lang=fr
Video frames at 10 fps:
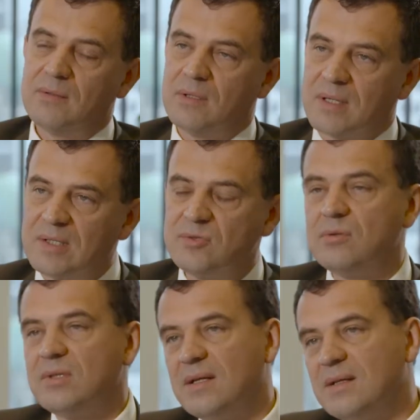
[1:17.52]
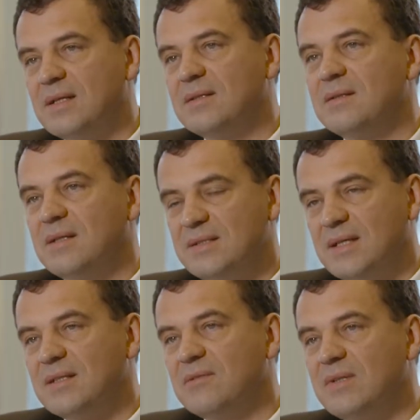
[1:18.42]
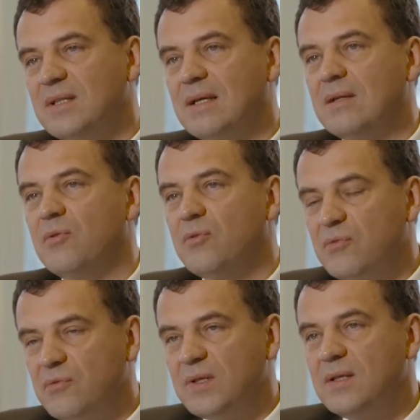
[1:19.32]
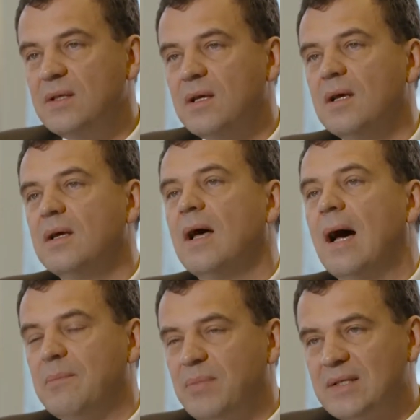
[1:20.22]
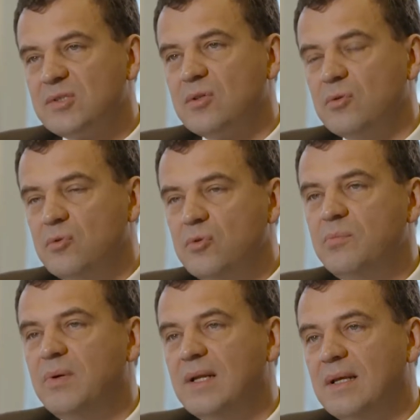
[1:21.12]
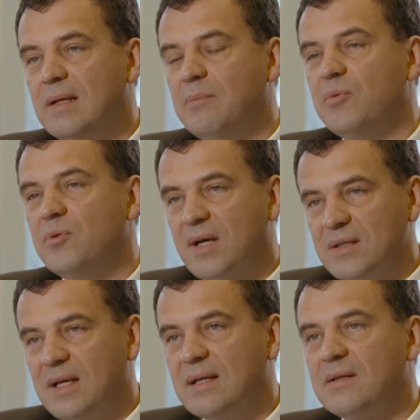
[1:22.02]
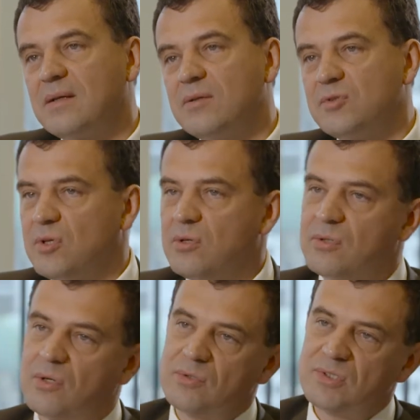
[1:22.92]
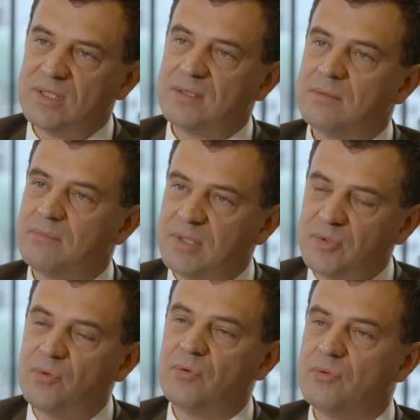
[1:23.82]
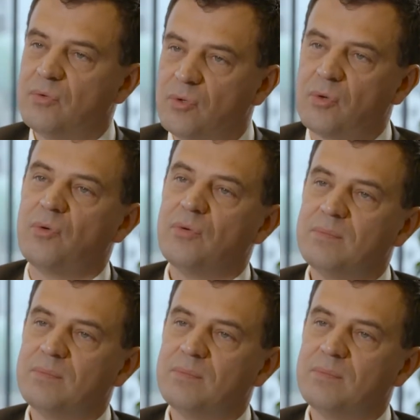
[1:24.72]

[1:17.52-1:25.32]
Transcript: le résultat net des activités non vie a presque doublé pour atteindre 137 millions d'euros.